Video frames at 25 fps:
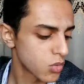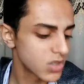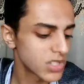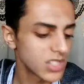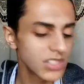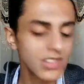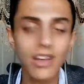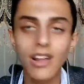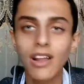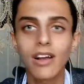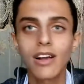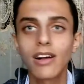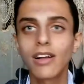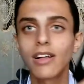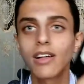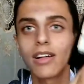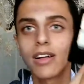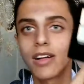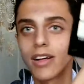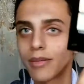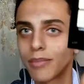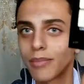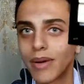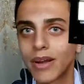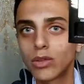ودي
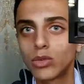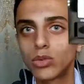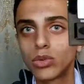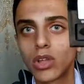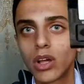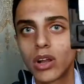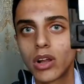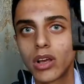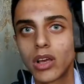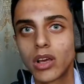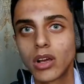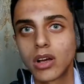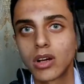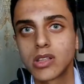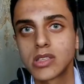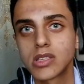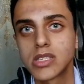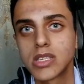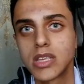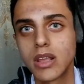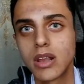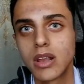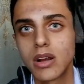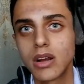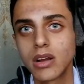درجه برضو درجه
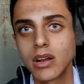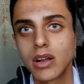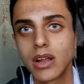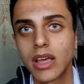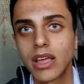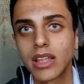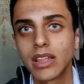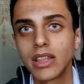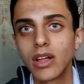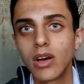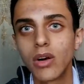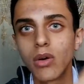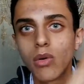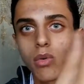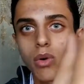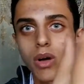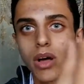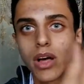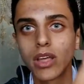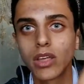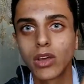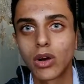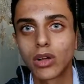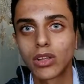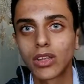كونسيلر ان
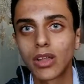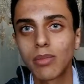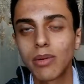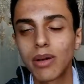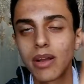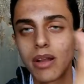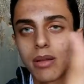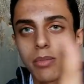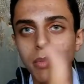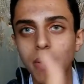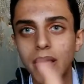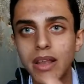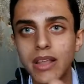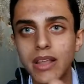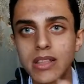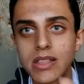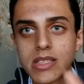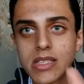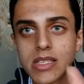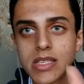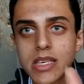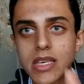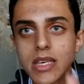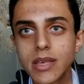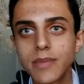هو يعتبر
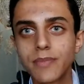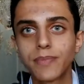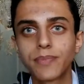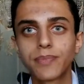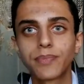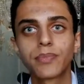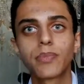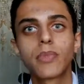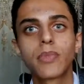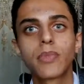الباليت دي